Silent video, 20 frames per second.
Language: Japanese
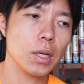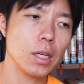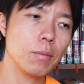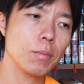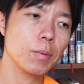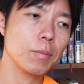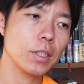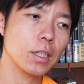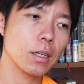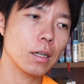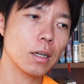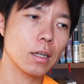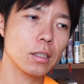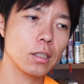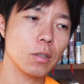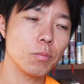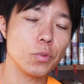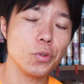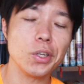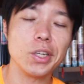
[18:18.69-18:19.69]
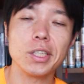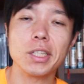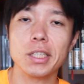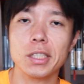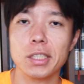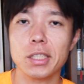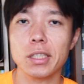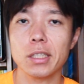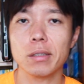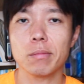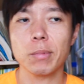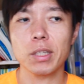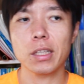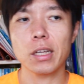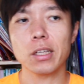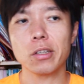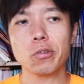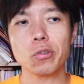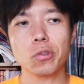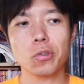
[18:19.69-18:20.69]
まあ、今みたいな話は無縁だし、まあ、
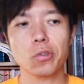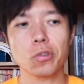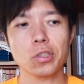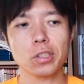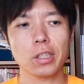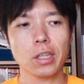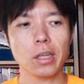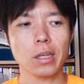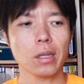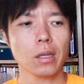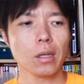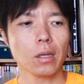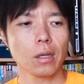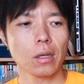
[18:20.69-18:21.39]
他人事として